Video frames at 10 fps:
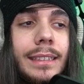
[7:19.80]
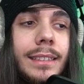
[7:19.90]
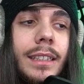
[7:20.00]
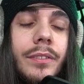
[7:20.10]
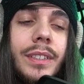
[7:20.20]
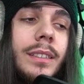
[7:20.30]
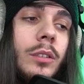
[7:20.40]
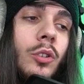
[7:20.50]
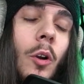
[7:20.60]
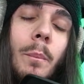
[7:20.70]
di dirvi di
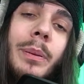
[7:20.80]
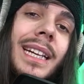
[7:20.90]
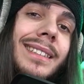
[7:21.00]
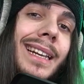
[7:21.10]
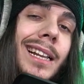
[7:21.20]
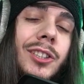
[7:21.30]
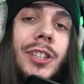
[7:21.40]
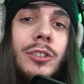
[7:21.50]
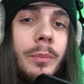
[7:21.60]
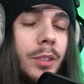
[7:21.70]
non prendere al
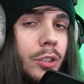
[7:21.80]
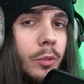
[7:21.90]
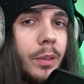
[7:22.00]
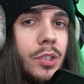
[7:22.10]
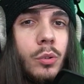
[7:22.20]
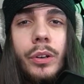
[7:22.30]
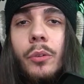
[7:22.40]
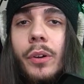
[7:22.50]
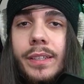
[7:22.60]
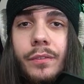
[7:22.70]
100% per sicura
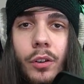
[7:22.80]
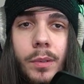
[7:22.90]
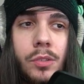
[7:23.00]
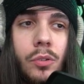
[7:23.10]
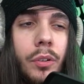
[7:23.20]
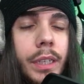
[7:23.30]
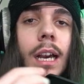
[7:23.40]
queste informazioni.